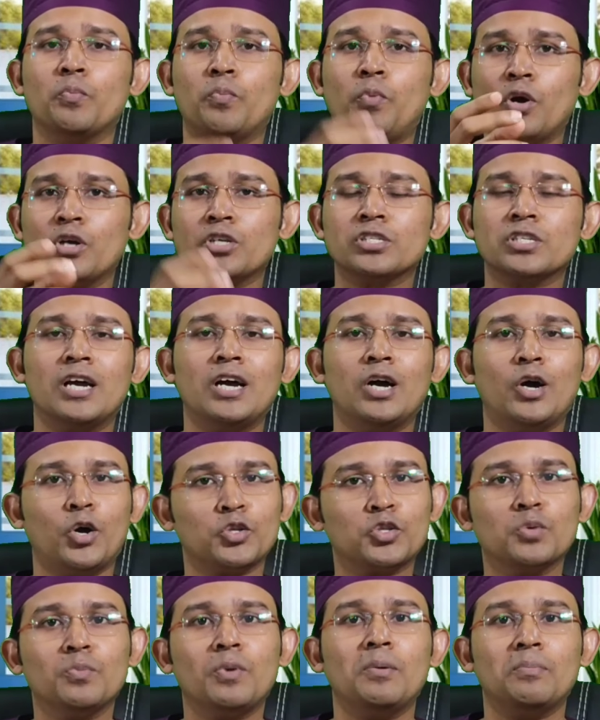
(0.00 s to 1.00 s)
পয়সা
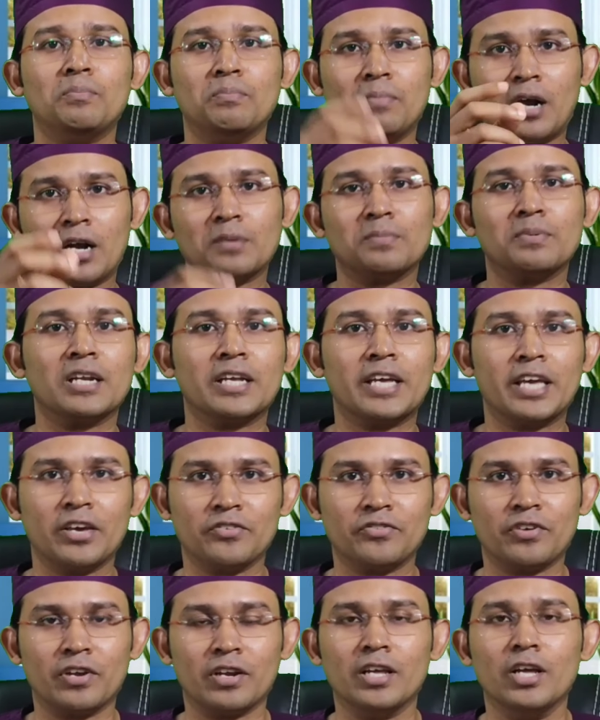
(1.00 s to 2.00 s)
অথবা মার্বেল
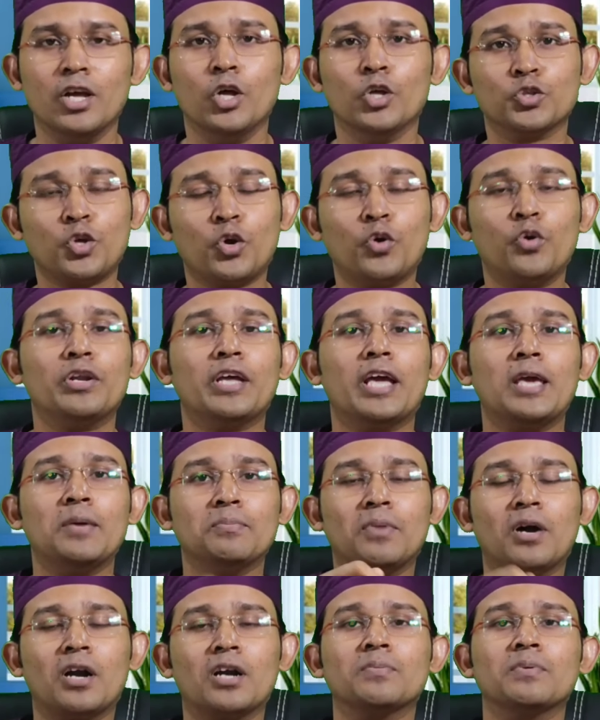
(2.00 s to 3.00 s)
খেয়ে ফেলে তখন এই
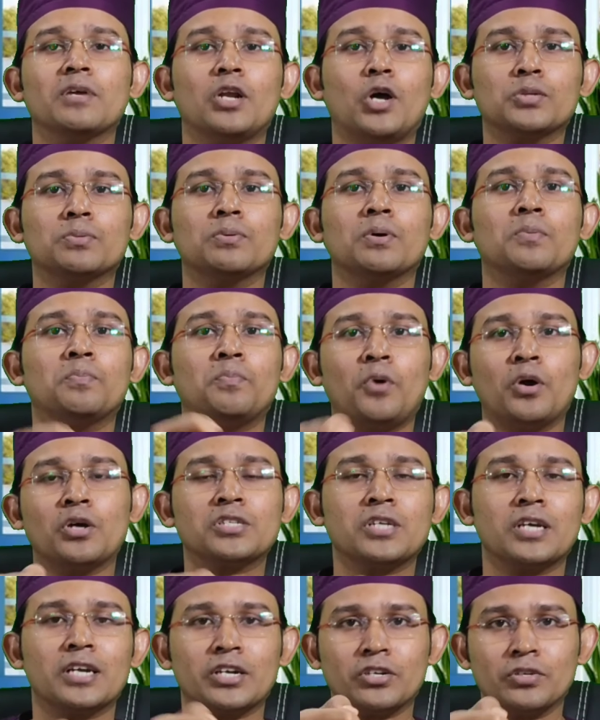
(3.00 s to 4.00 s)
মার্বেল অথবা
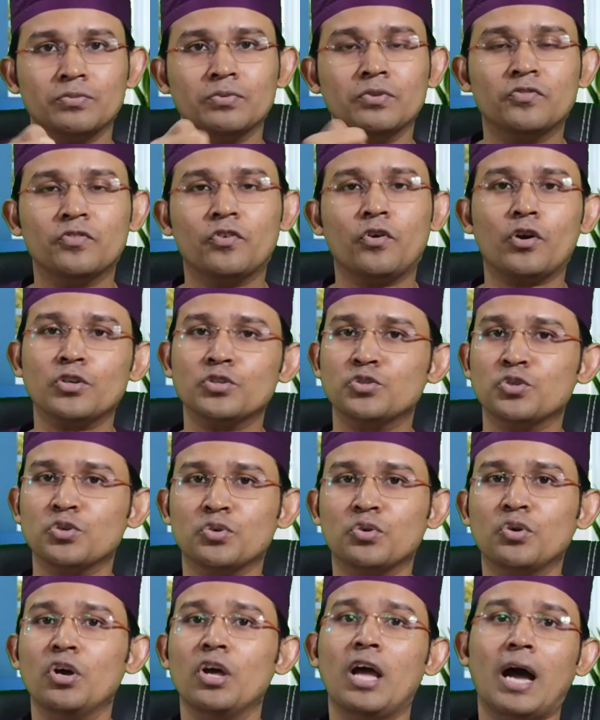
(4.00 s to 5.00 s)
পয়সা রিমুভ করার
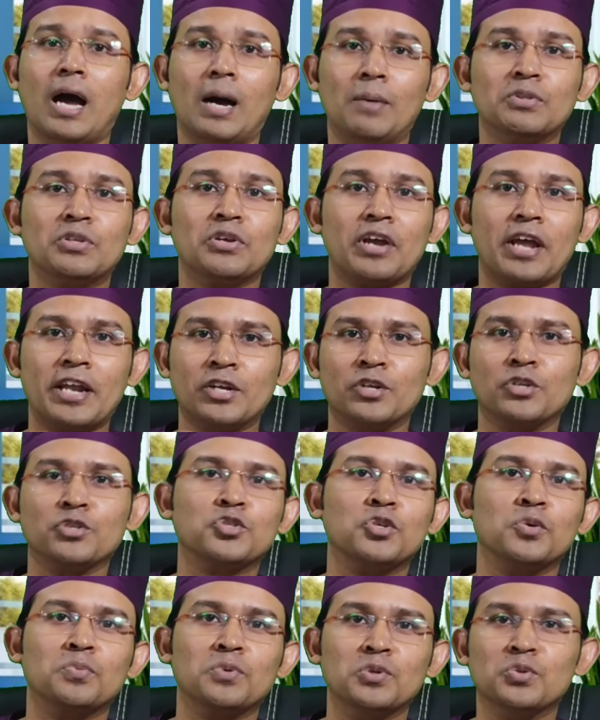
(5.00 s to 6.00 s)
জন্য আমাদের
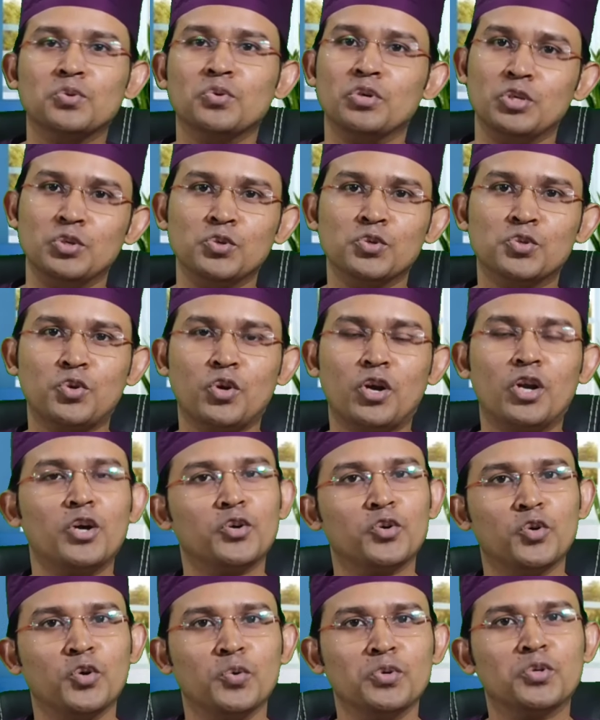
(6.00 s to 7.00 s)
এন্ডোস্কোপ কিন্তু ইউজ করা
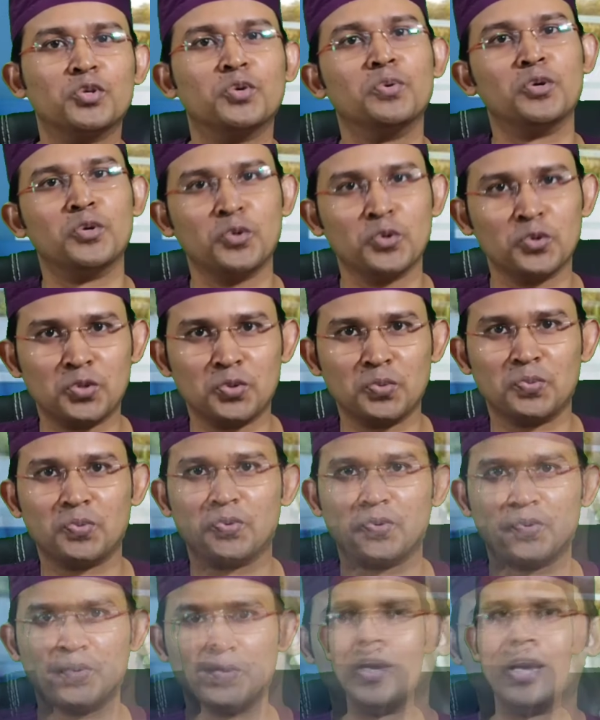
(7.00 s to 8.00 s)
খুবই খুবই
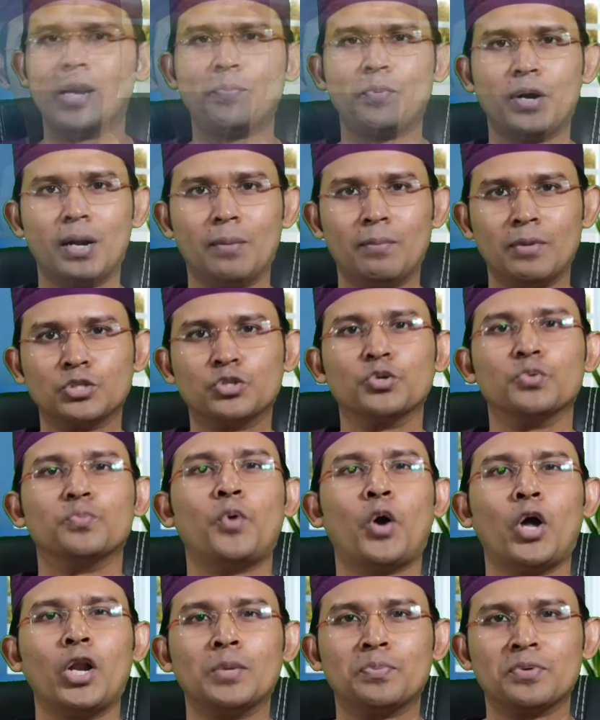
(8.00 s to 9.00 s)
গুরুত্বপূর্ণ এরপর নাম্বার টু
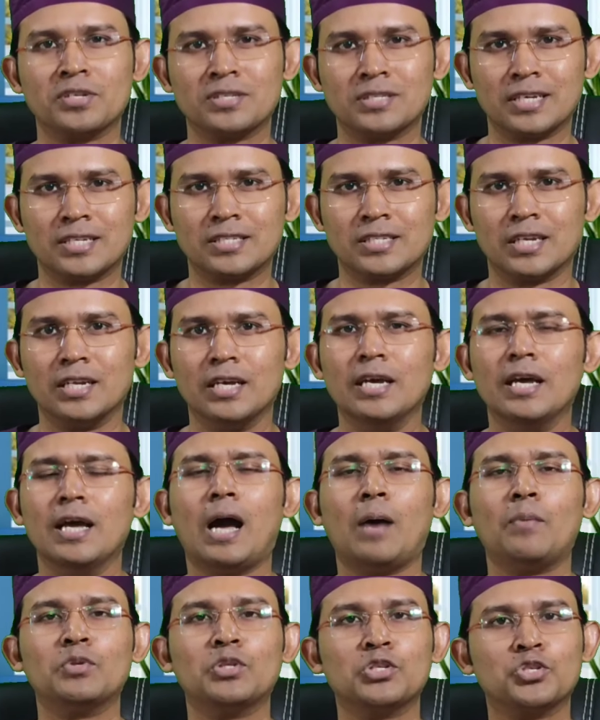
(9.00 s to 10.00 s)
ফলিপ রিসেকশন
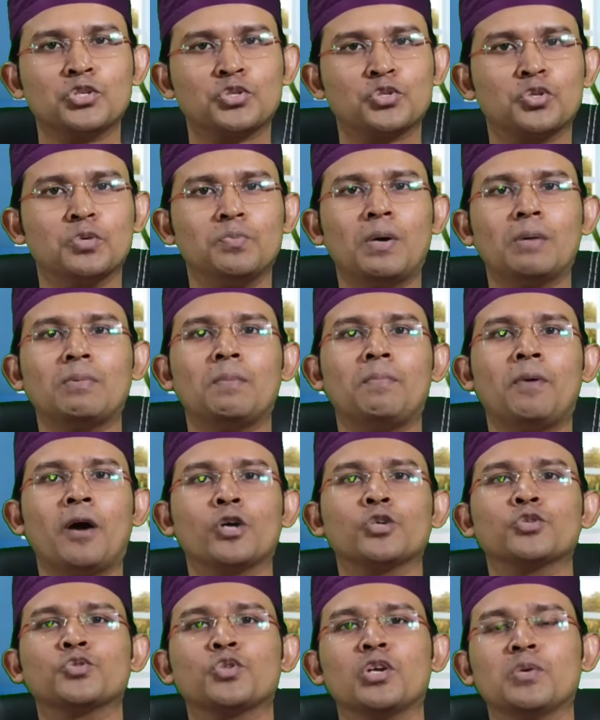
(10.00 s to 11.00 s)
আমাদের স্টোমাক বা
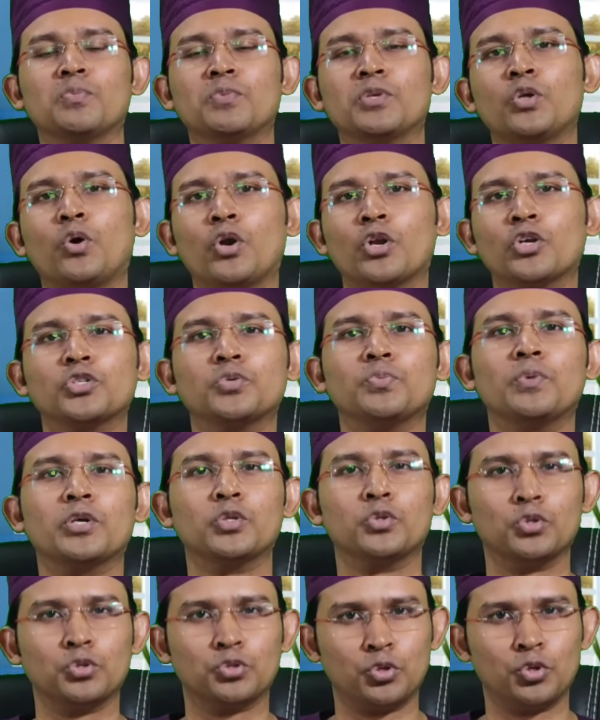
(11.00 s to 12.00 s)
পাকস্থলীর মধ্যে অনেক সময়
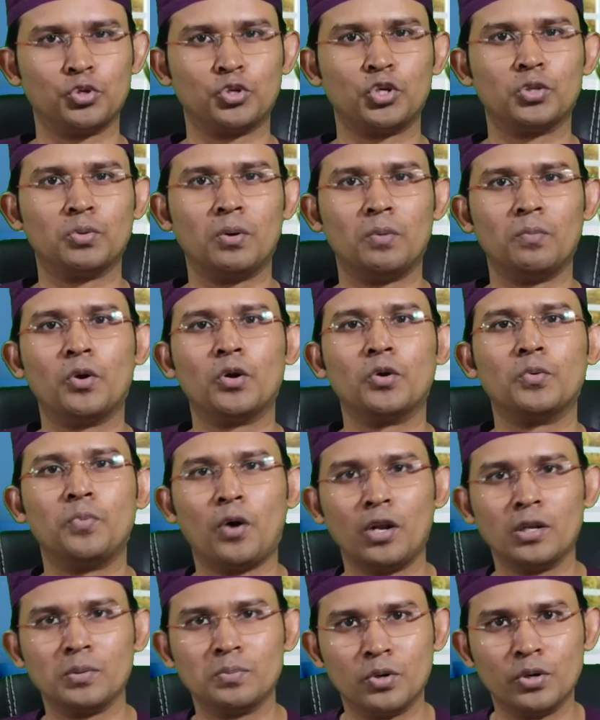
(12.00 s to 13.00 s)
কিন্তু ছোট অথবা বড়
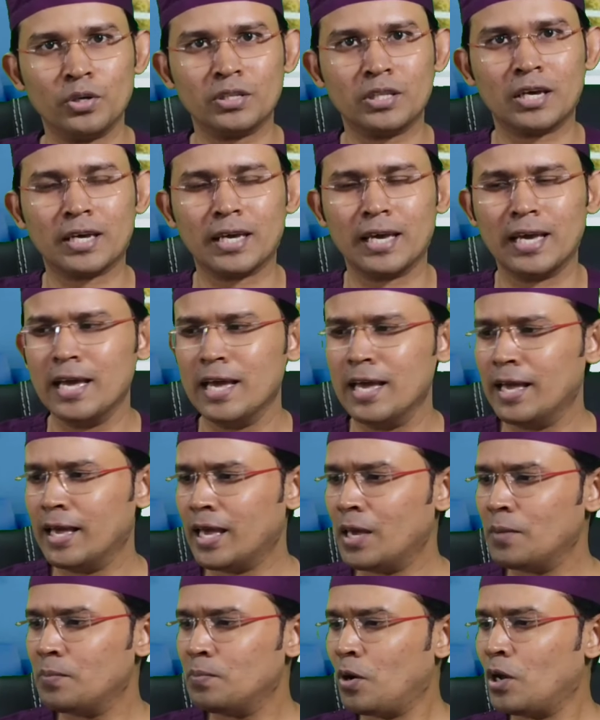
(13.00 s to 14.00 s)
ফলিপ হয়ে থাকে
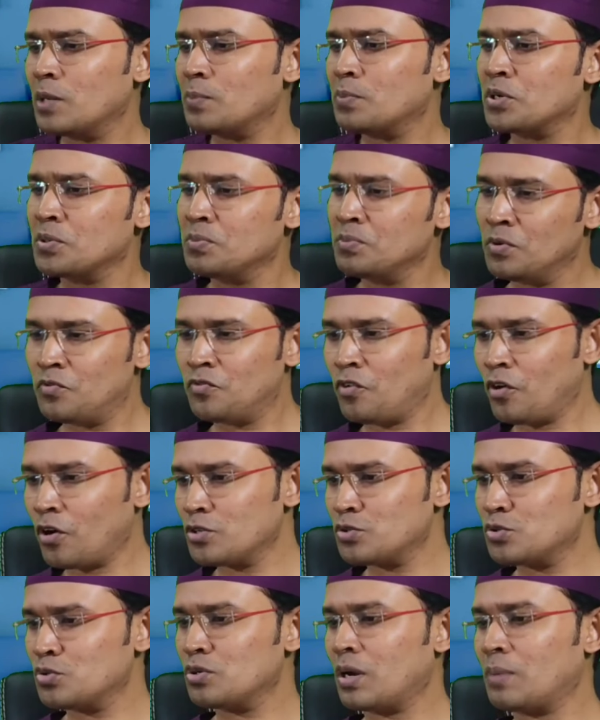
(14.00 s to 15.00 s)
এই ফলিপ রিমুভ
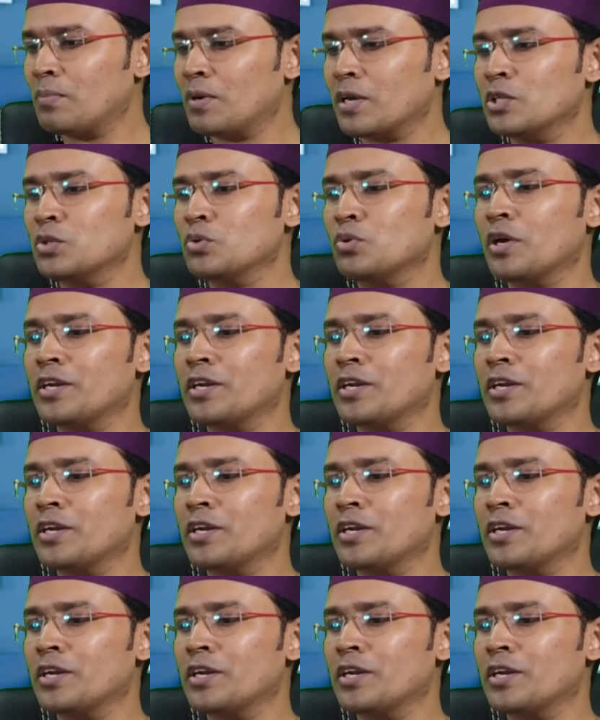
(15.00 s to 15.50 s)
করার জন্য আমরা কিন্তু